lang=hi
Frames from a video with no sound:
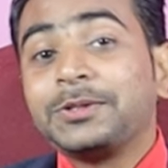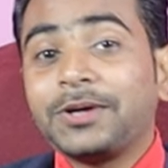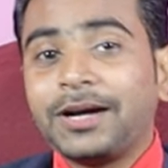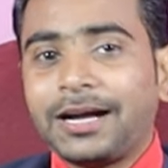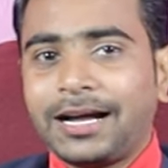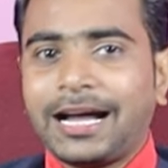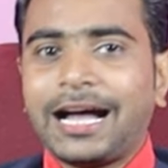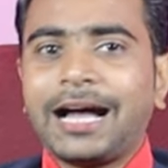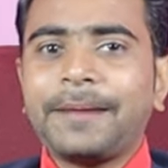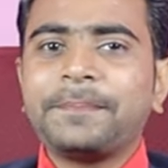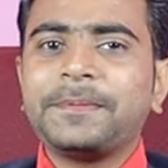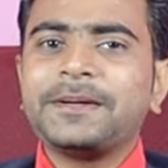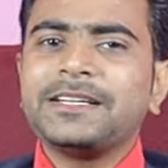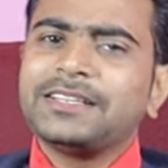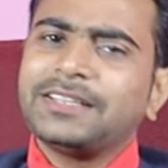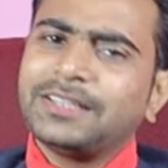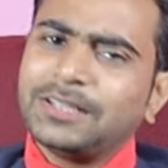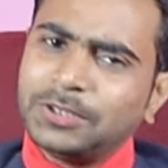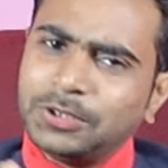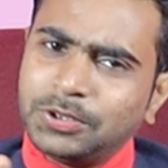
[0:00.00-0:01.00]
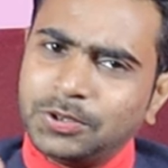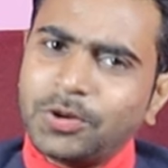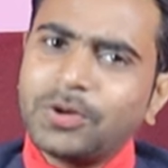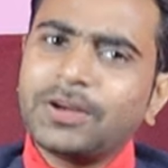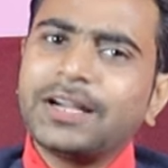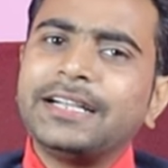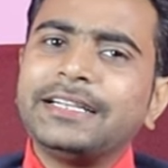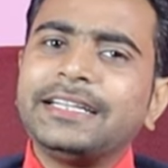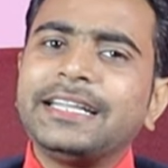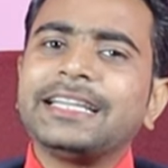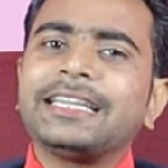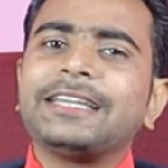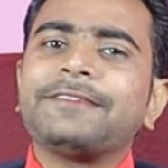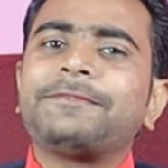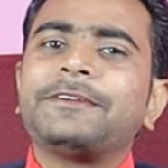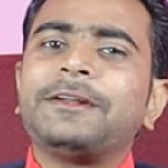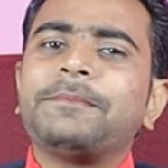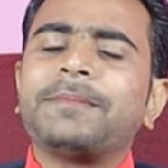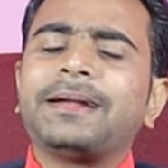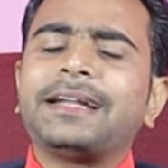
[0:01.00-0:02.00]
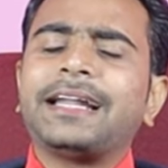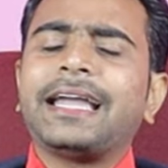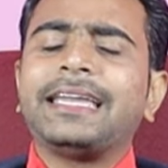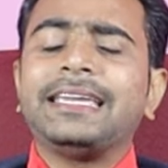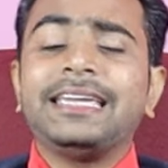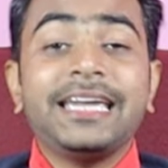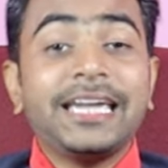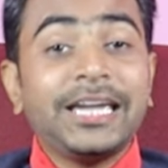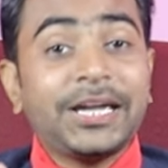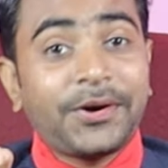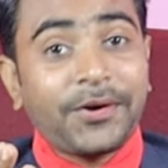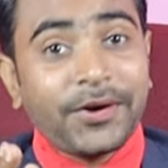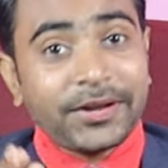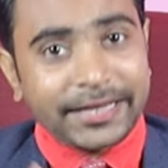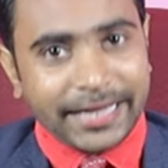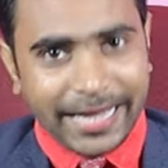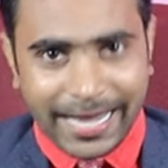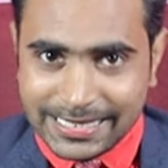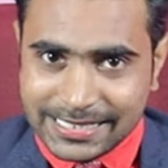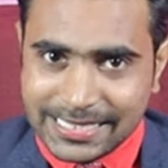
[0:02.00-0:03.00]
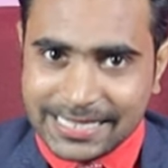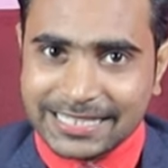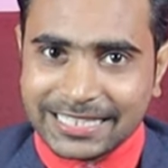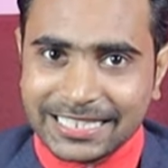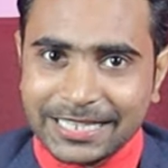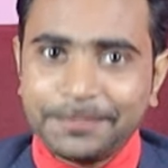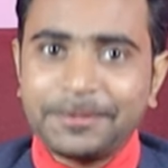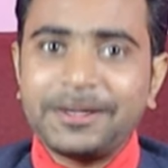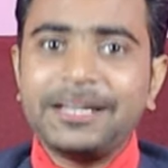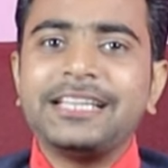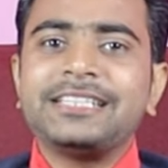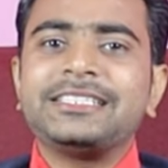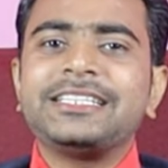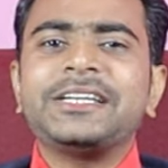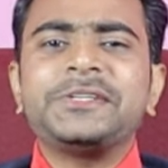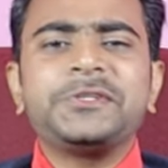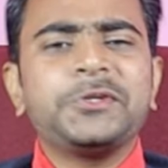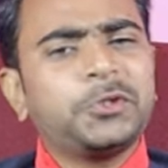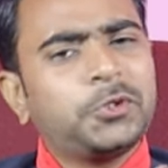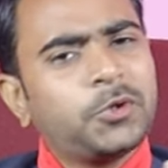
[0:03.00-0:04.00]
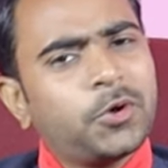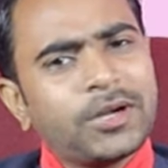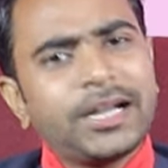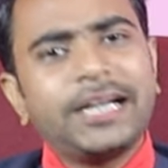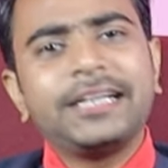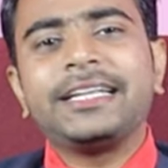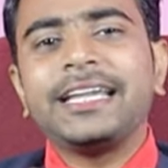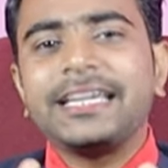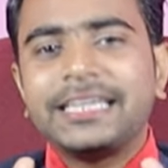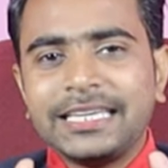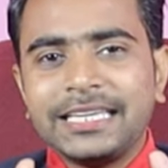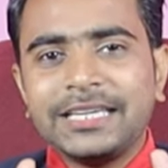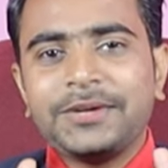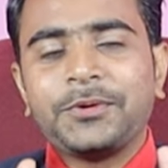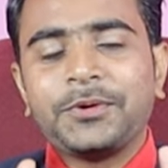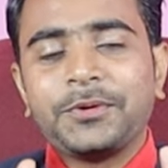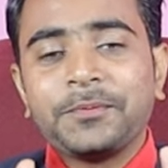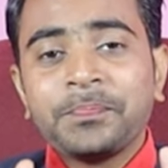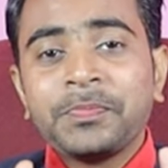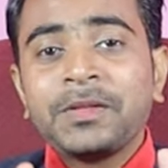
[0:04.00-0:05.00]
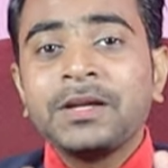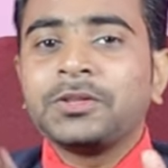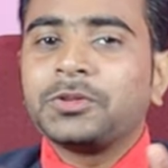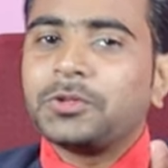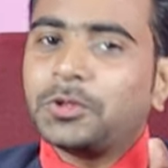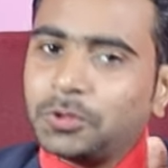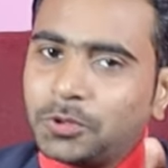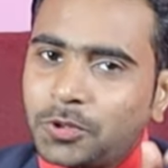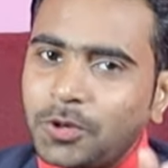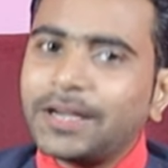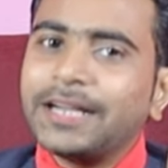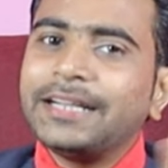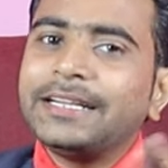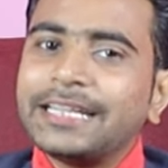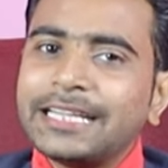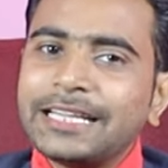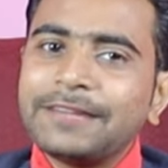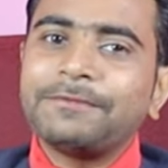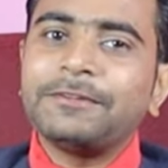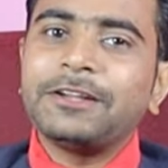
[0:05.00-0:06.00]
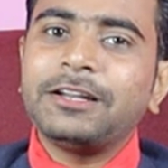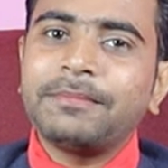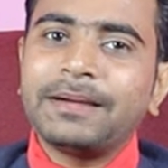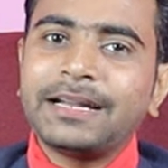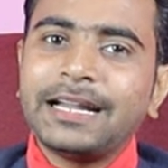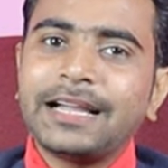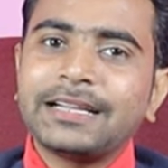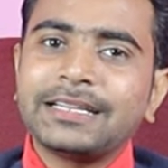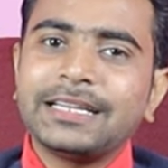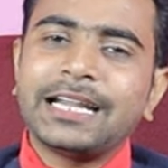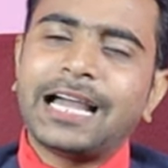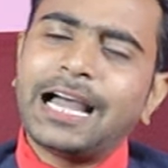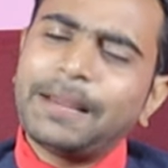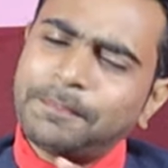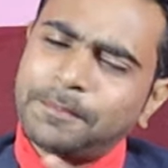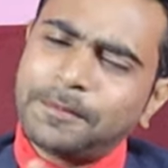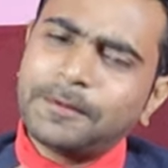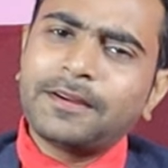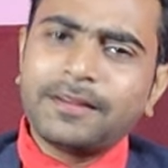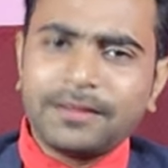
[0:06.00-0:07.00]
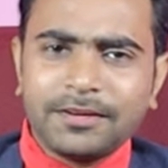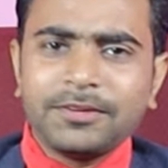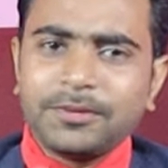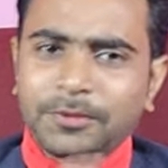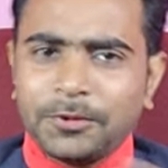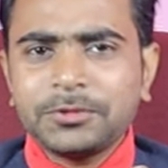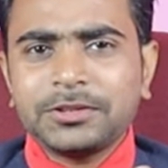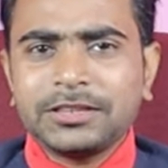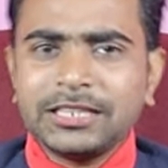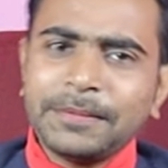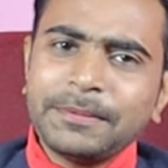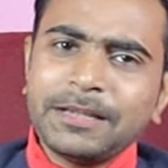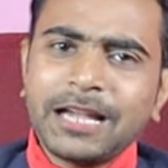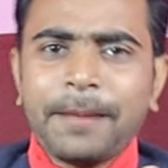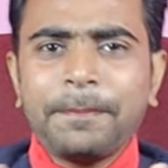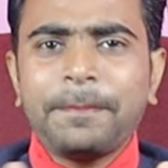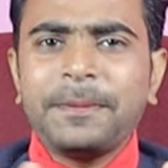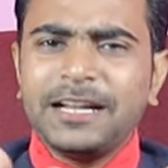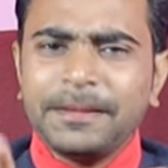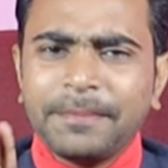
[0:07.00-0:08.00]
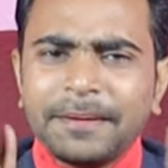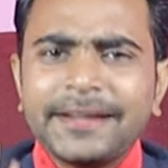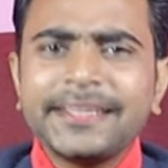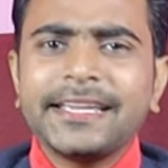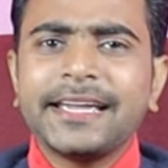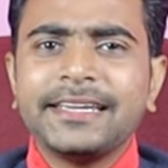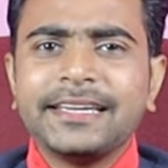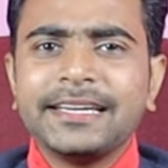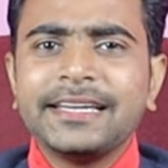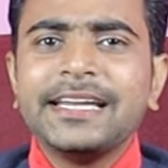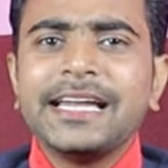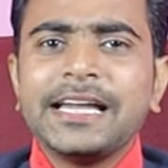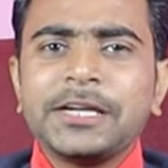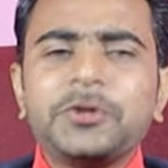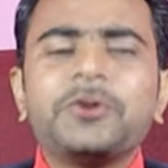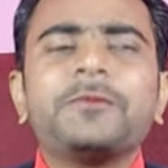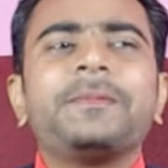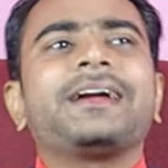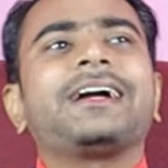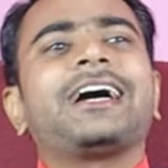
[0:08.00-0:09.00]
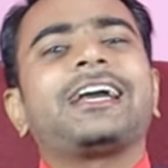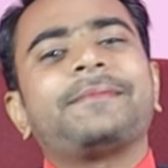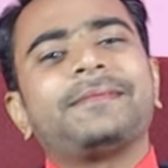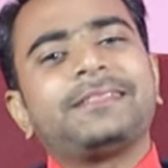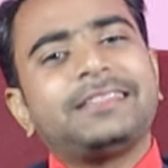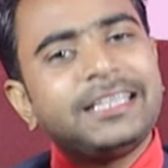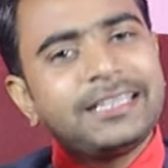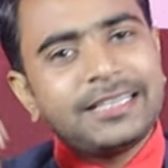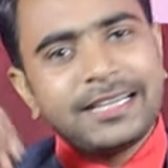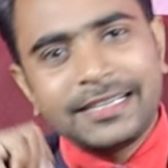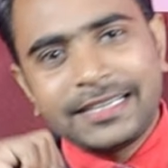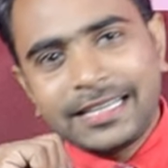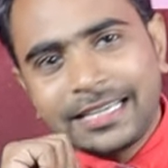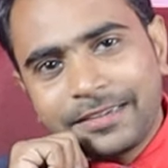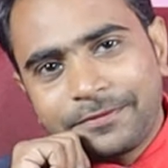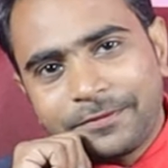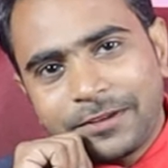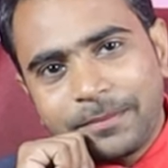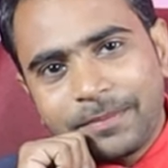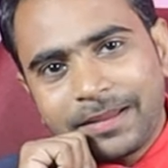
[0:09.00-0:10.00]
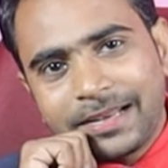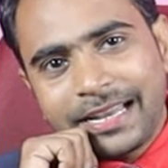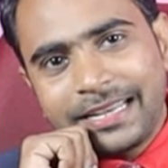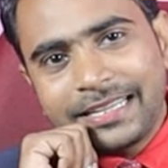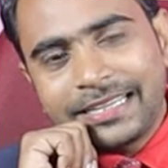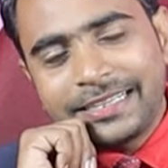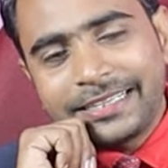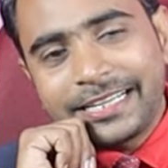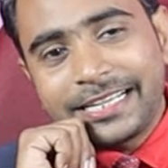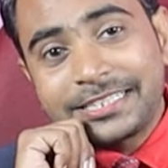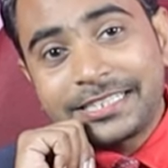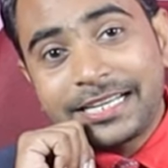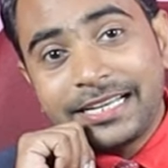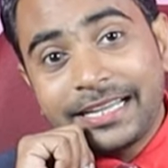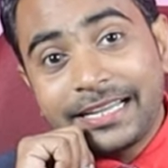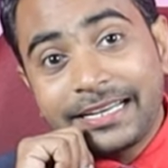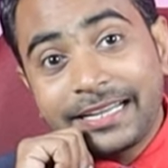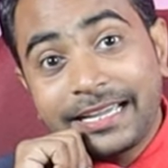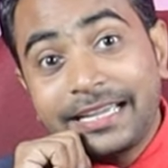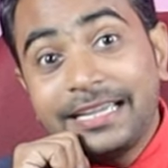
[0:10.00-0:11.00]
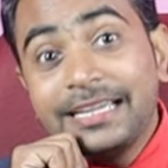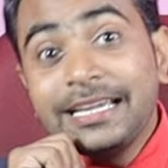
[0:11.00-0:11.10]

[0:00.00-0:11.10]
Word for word: तो आप दो घंटे की फिल्म बनाइए और ऐसी स्क्रिप्ट लीजिए जो दो घंटे की हो तो दो घंटे की फिल्म बनाकर आप उतने में आप निपट जाइए क्यों बेकार में तीन घंटे की फिल्म बनाने की टेंशन ले रहे